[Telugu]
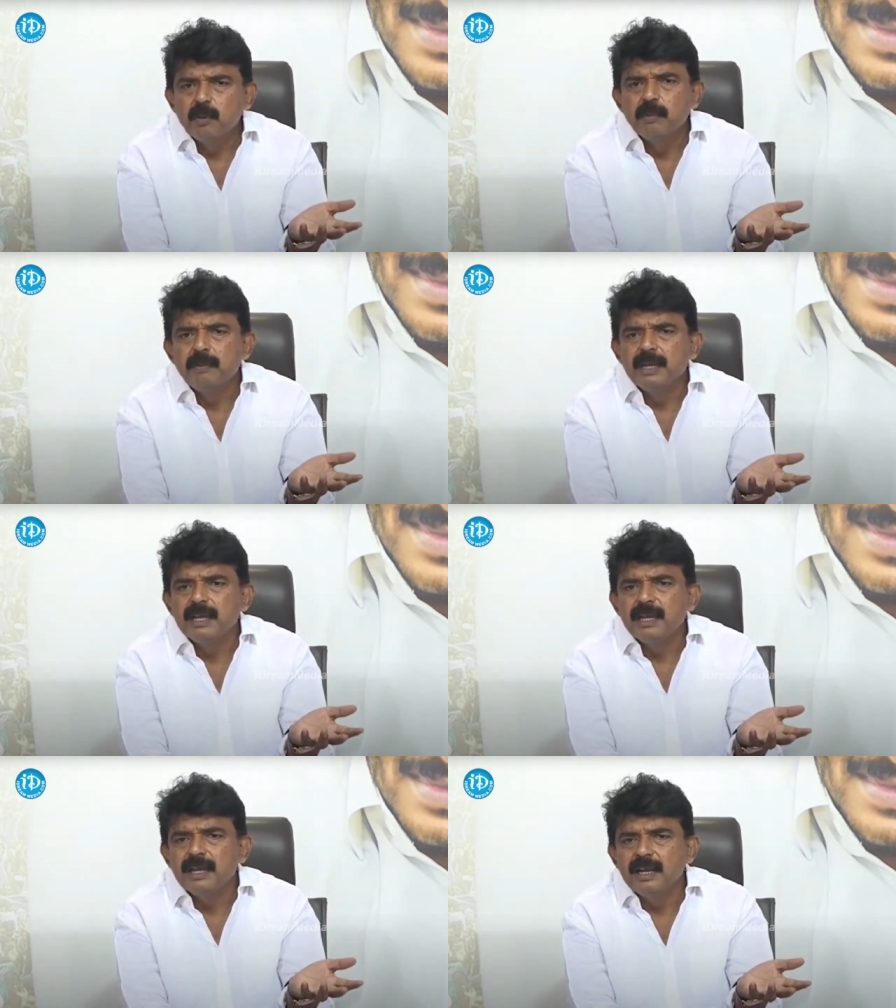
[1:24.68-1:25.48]
పప్పు
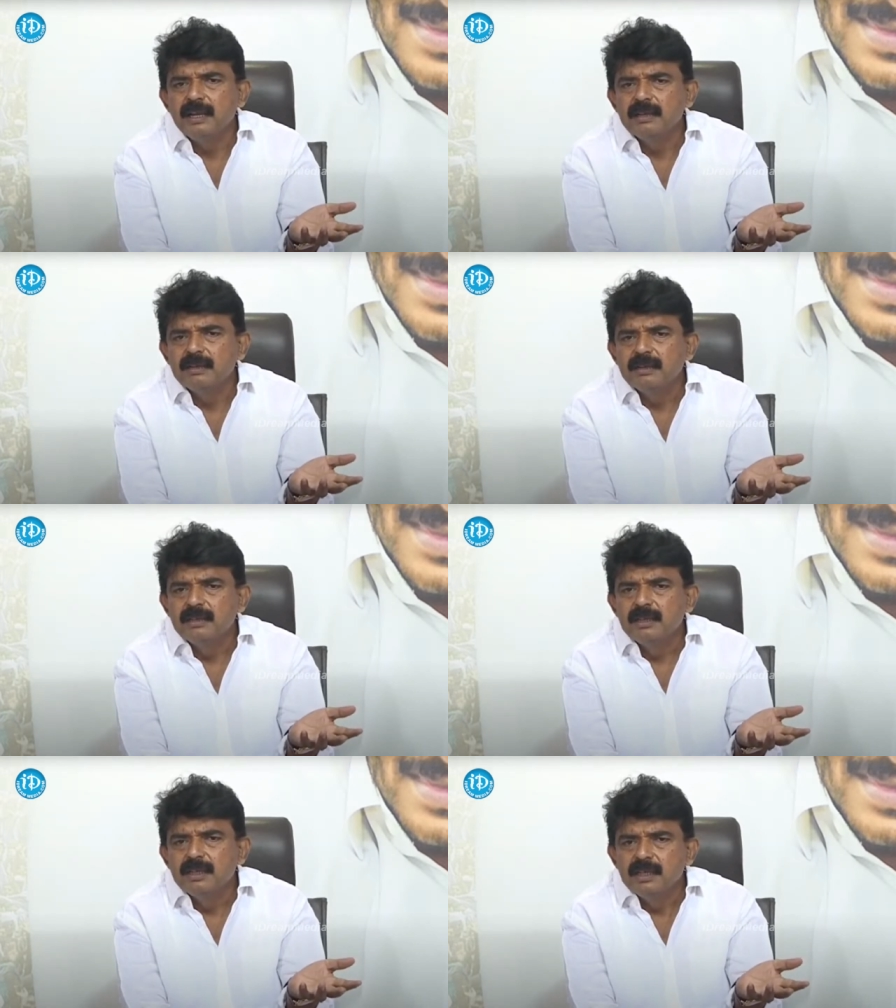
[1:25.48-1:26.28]
బెల్లాల్లాగా
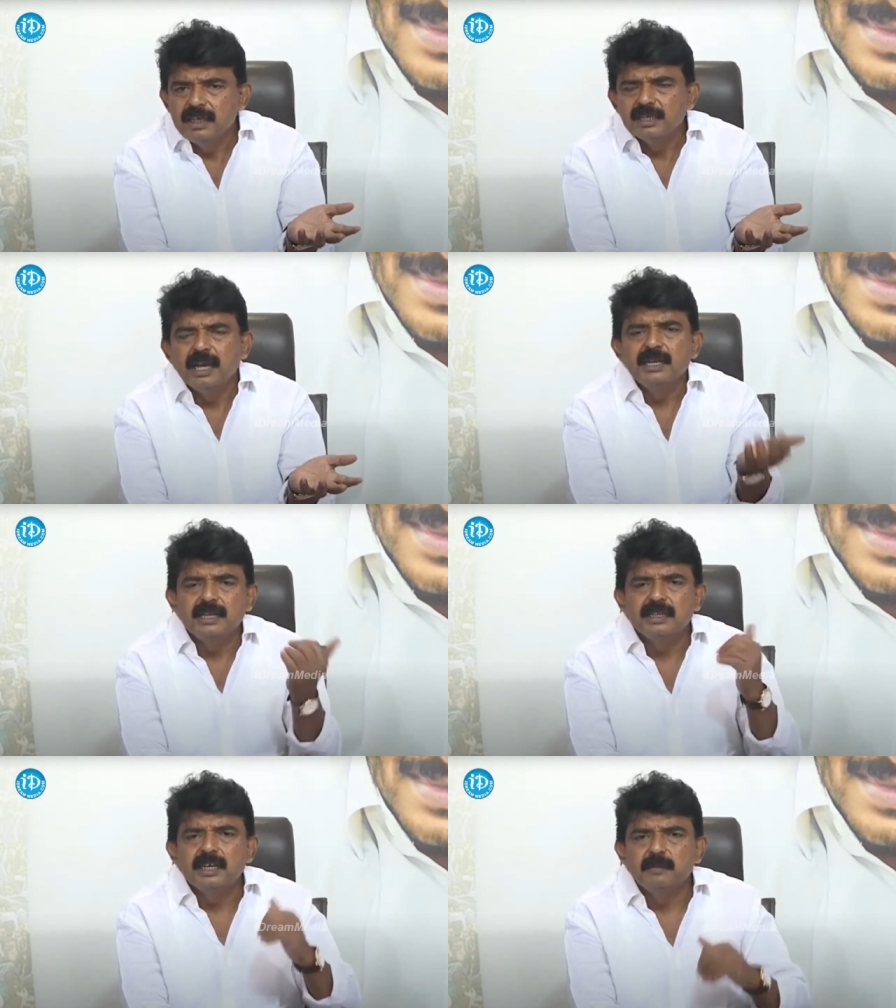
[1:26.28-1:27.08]
నీ
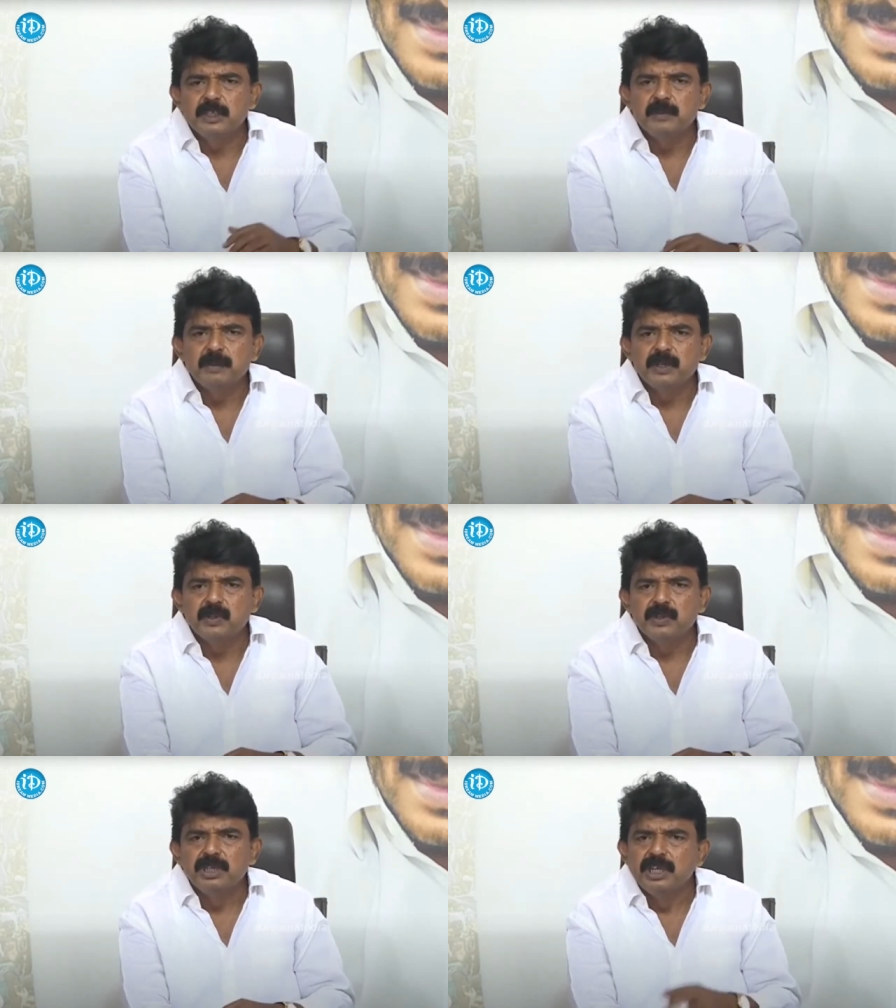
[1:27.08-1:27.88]
కార్యకర్తలకు
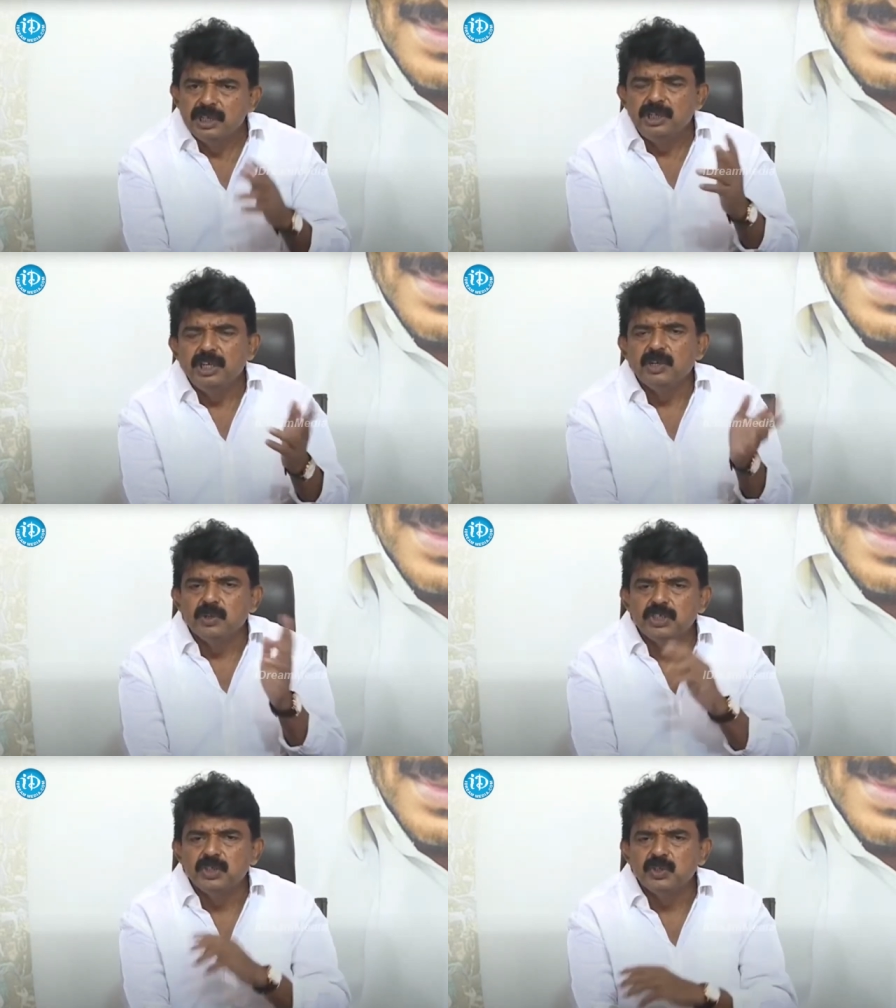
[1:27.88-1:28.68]
పంచిపెట్టు
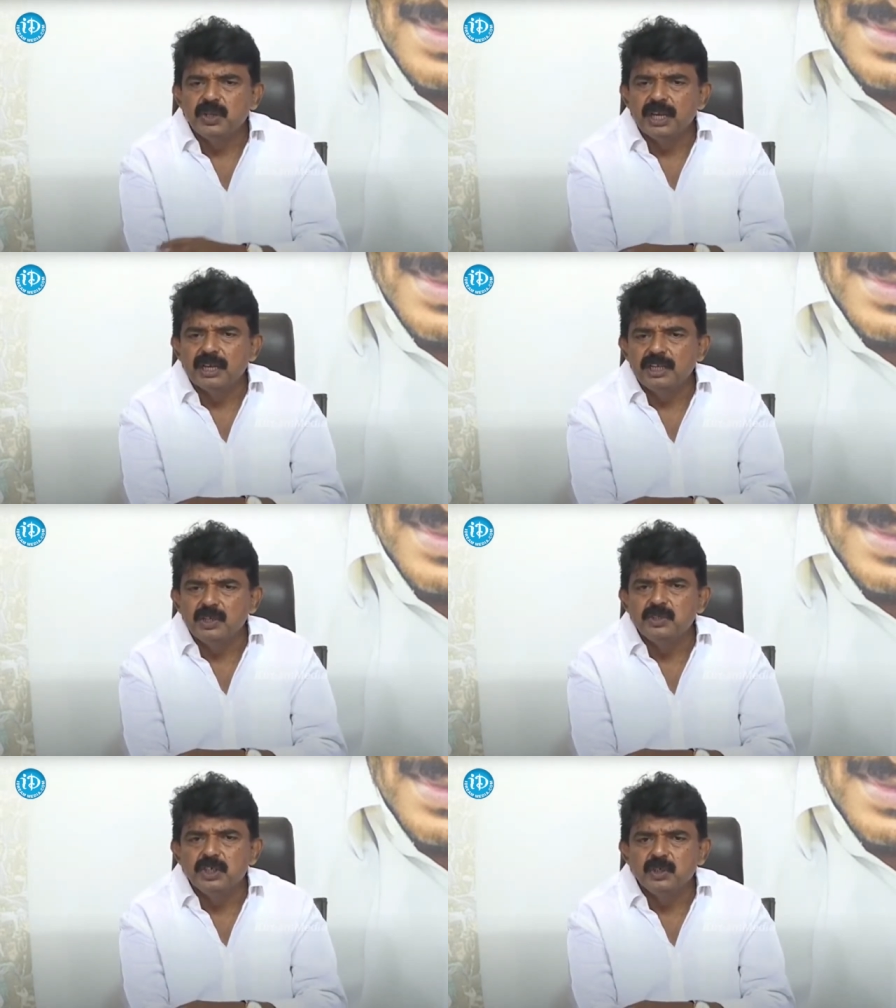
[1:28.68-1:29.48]
నీరు చెట్టులాగా
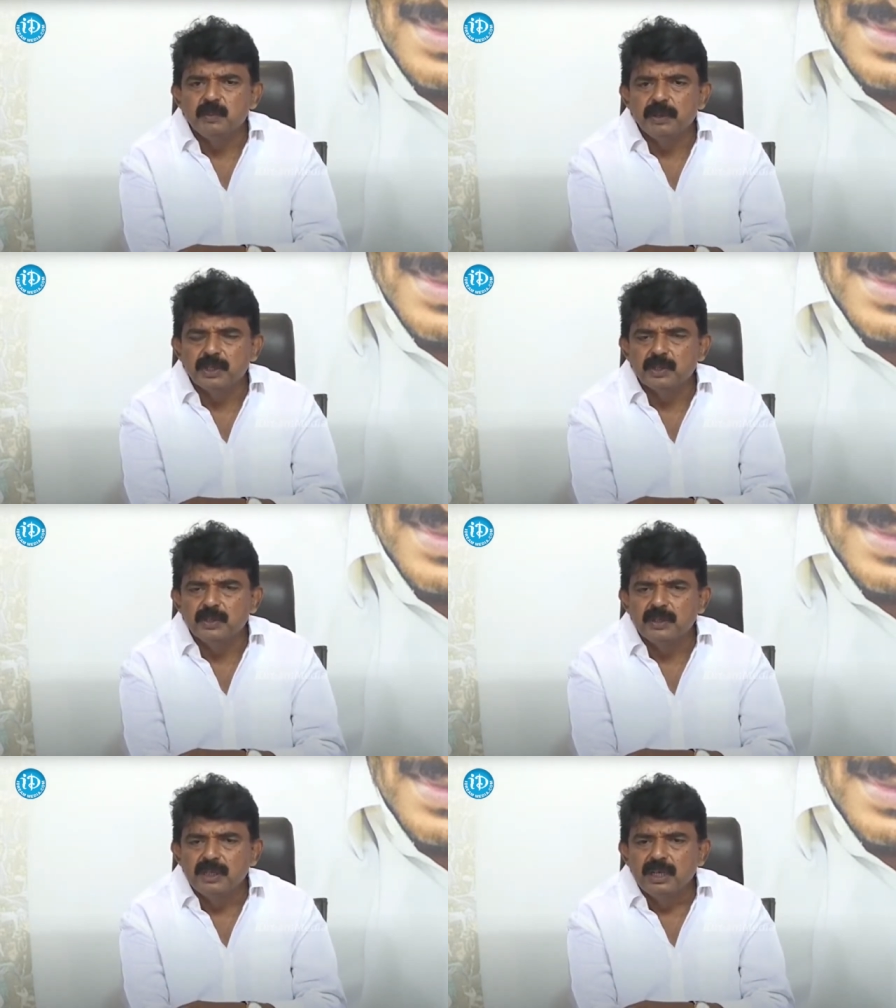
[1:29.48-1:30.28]
నీరు చెట్టు పేరుతో
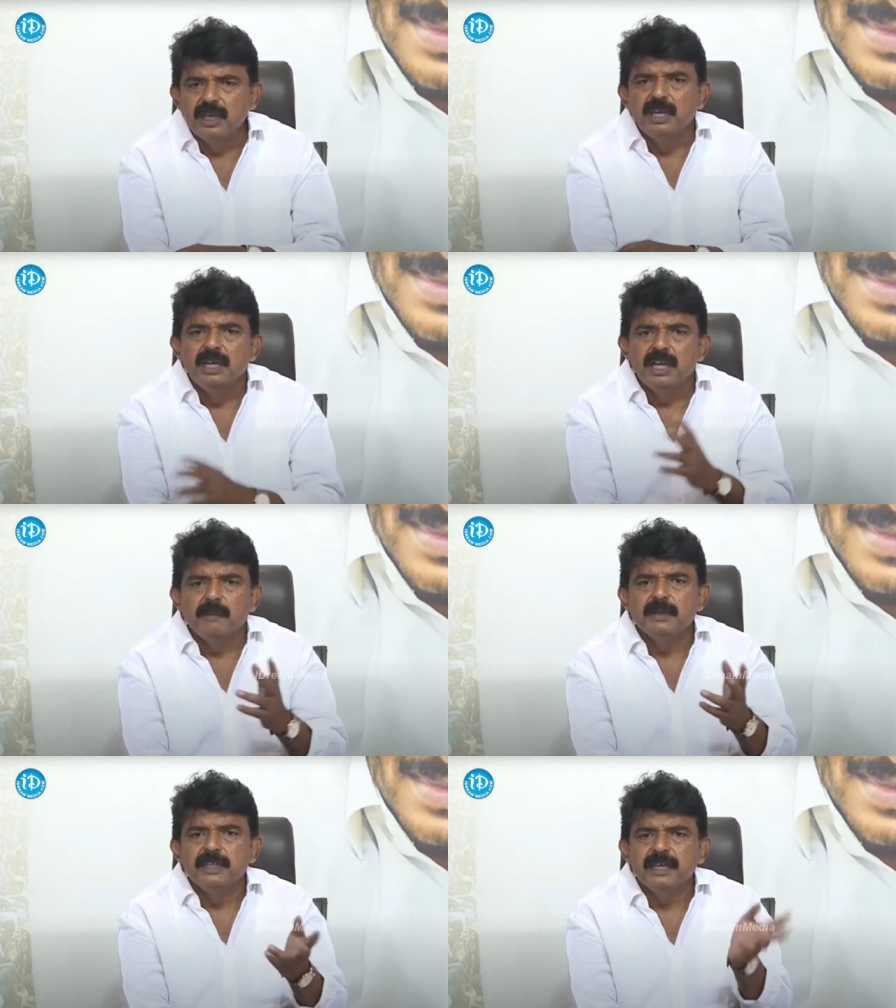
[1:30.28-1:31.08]

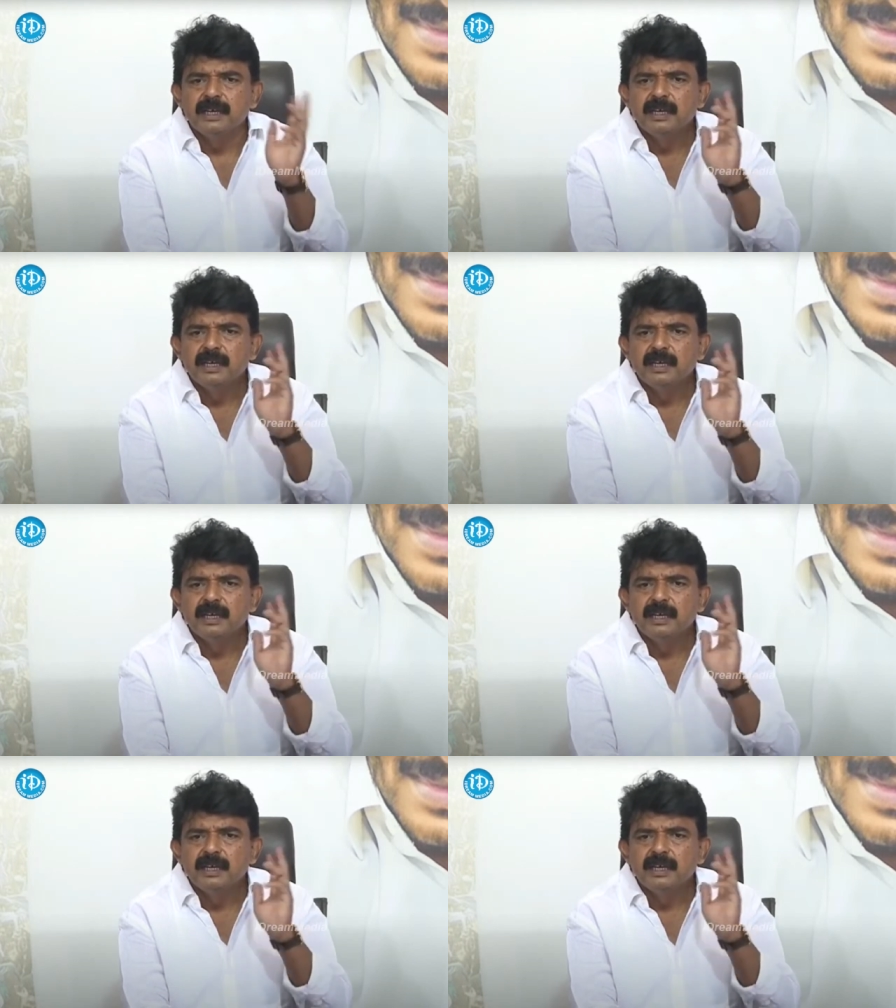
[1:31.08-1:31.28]
లేకపోతే